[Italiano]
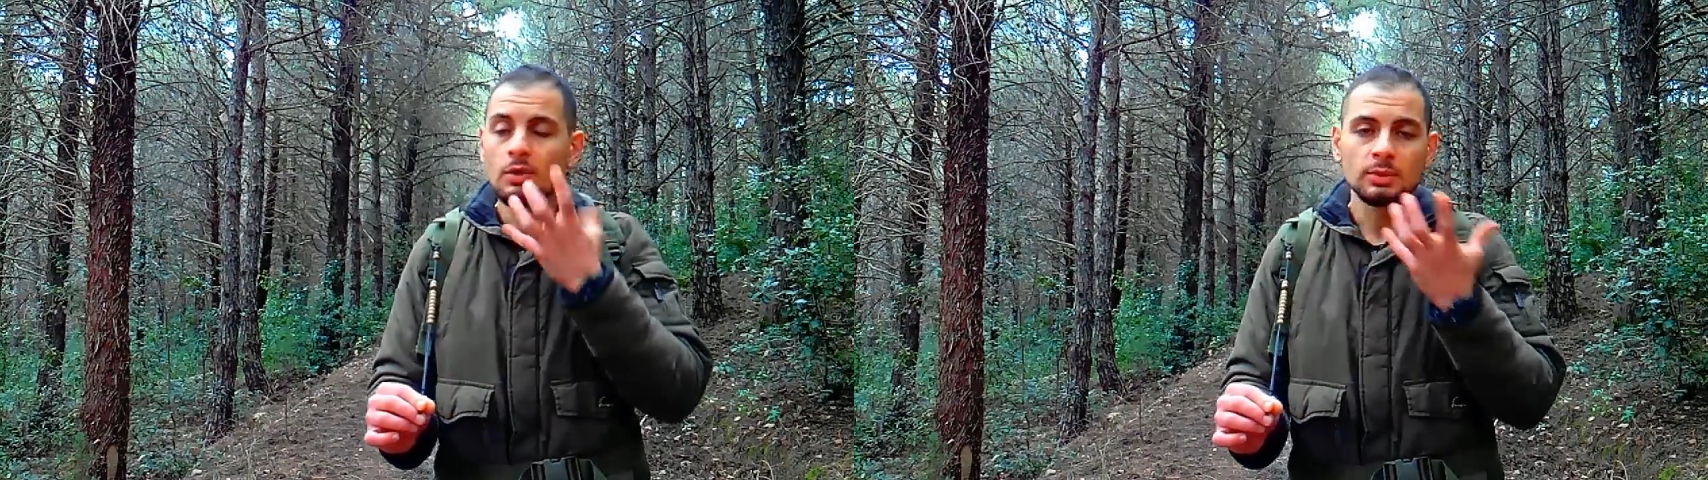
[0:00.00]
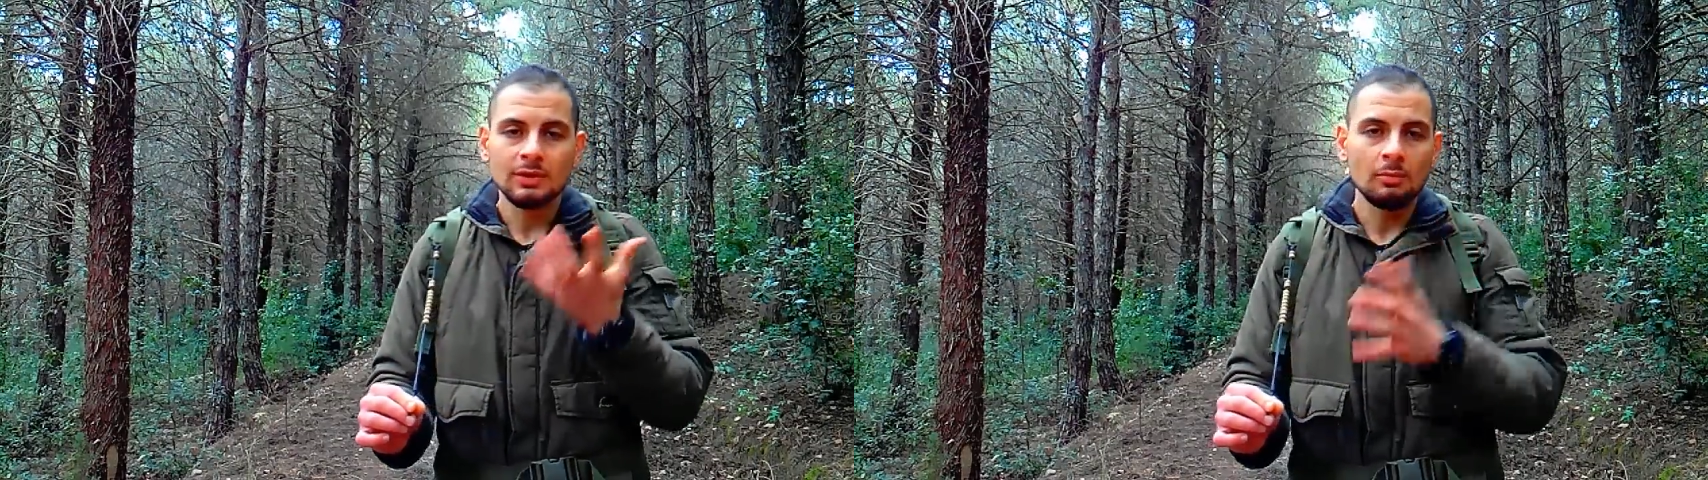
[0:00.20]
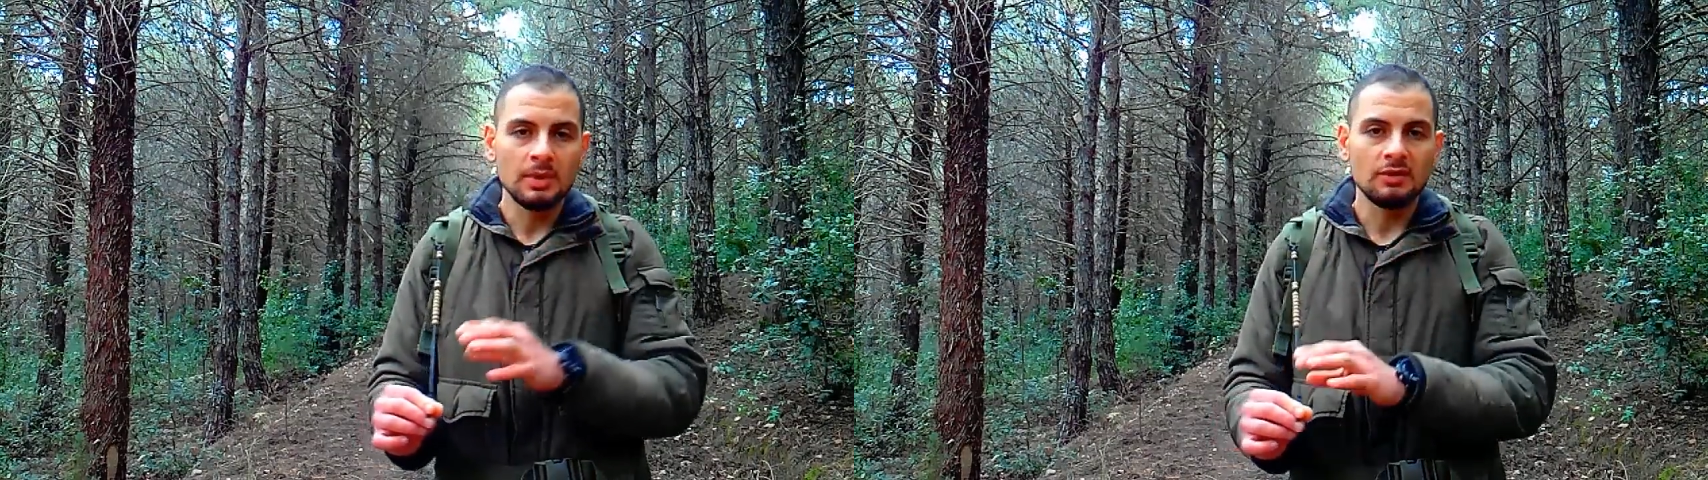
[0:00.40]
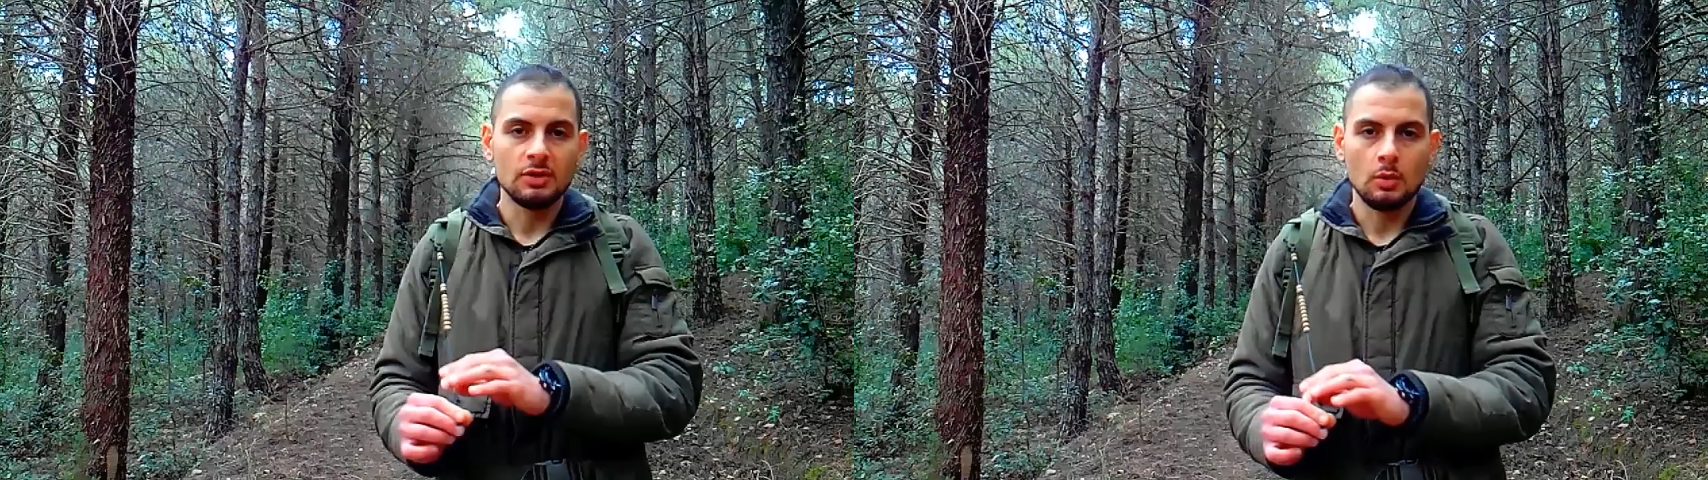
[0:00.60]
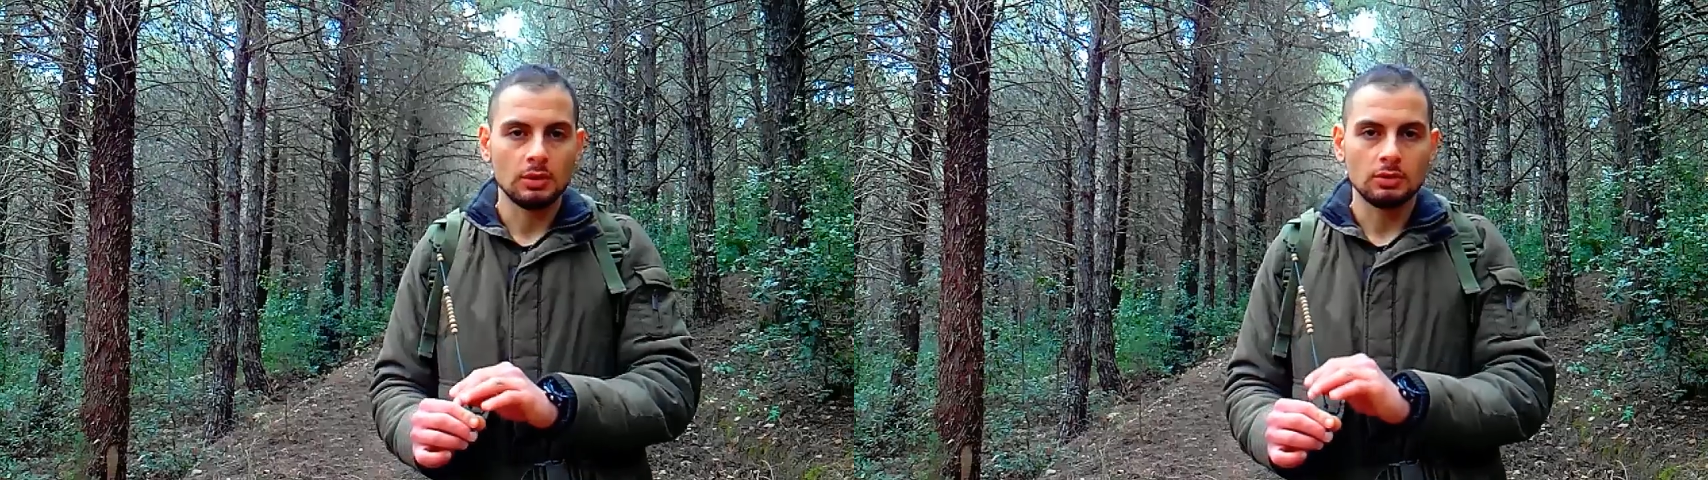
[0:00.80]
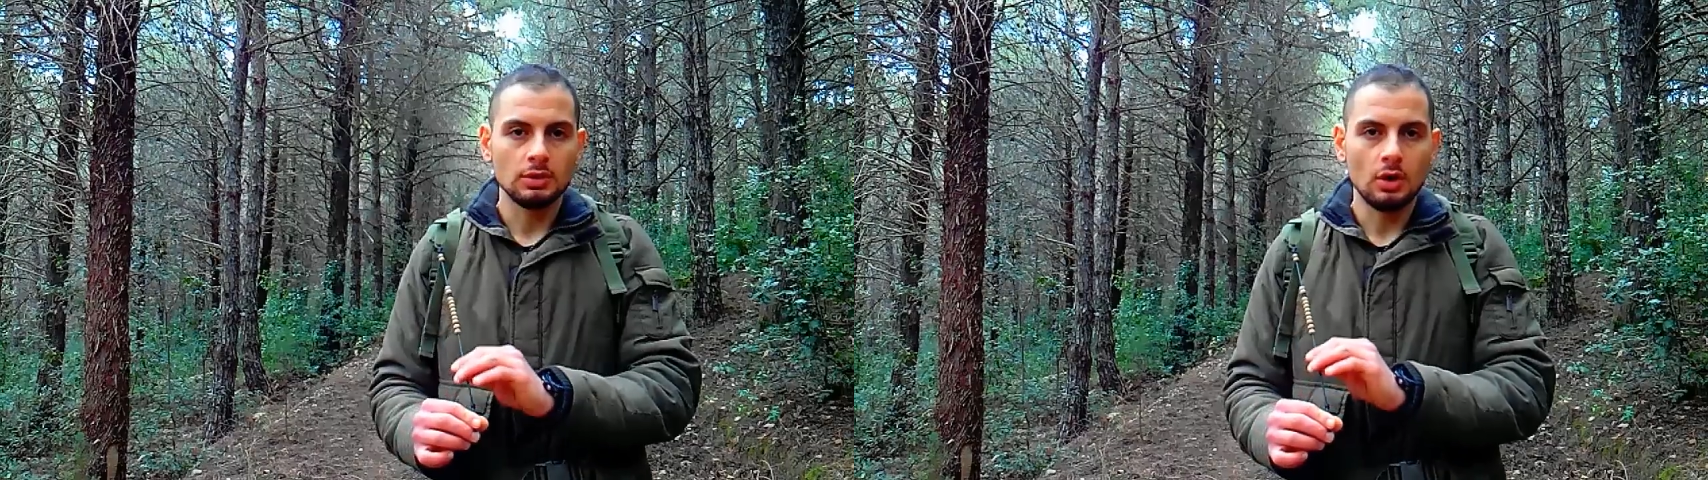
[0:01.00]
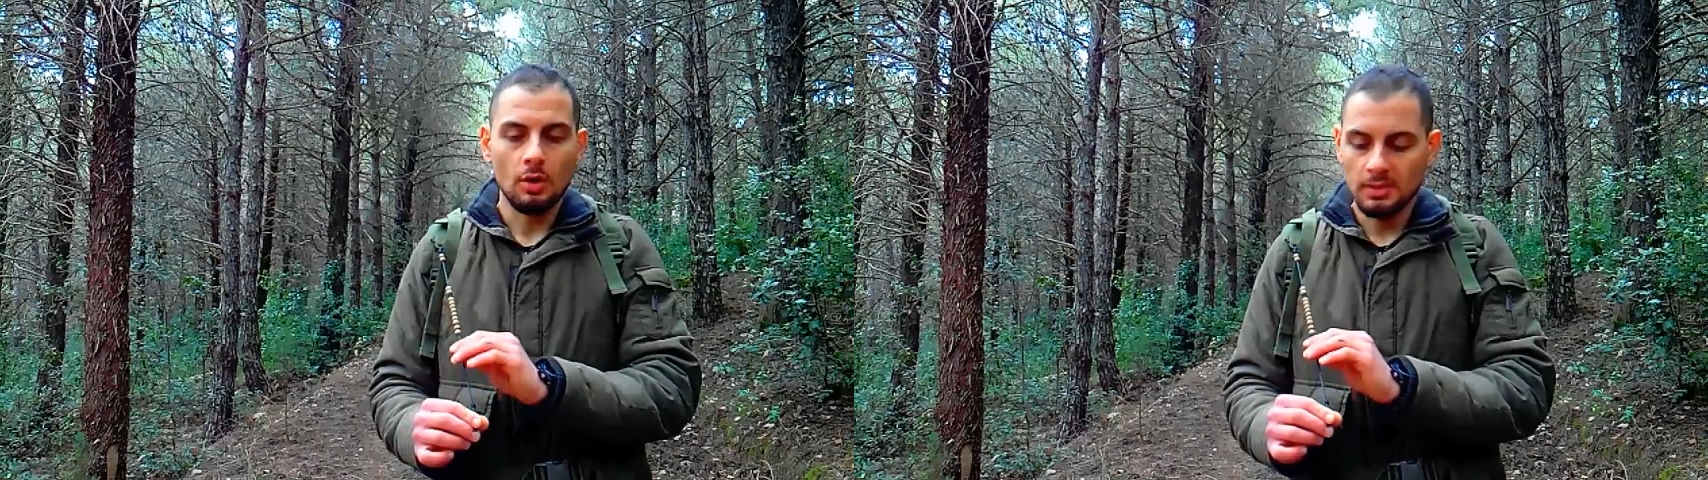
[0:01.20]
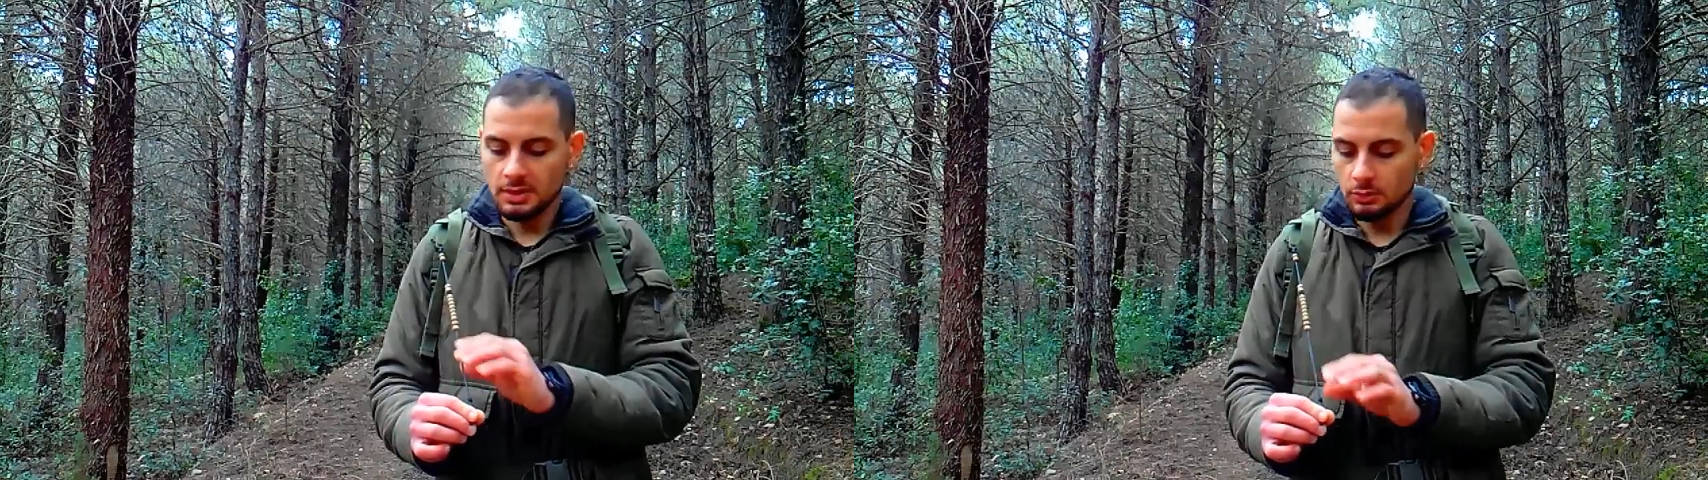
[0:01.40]
io mi trovo bene fino a 4
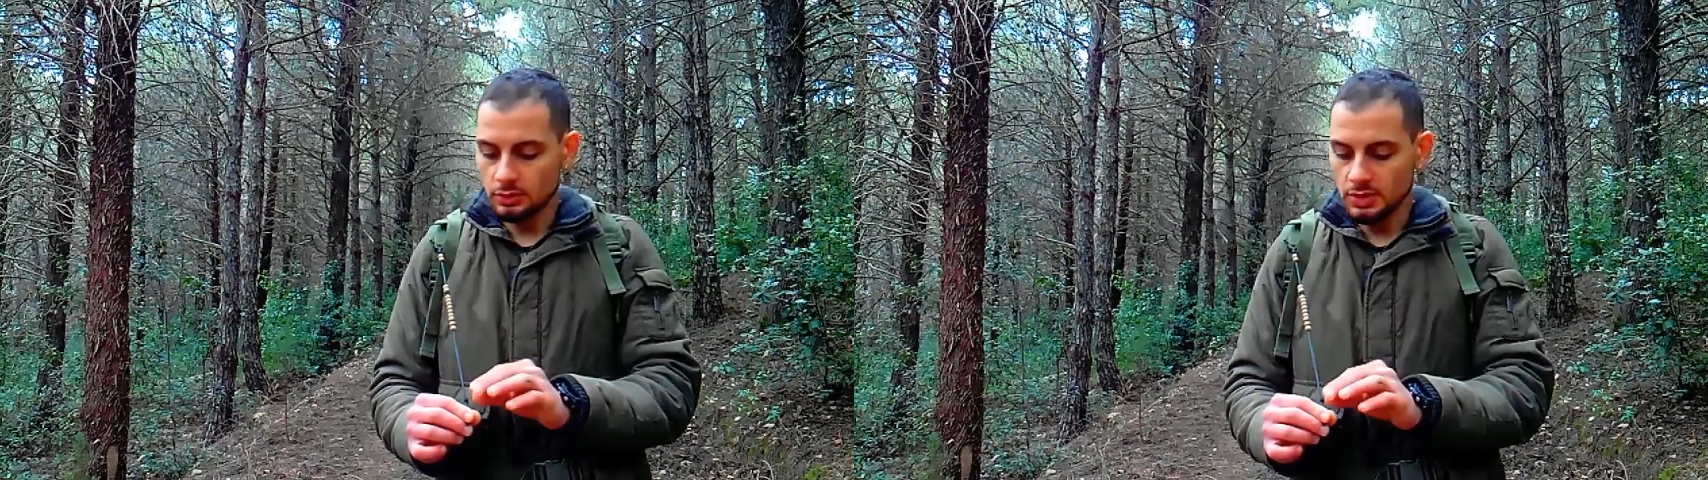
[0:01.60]
chilometri,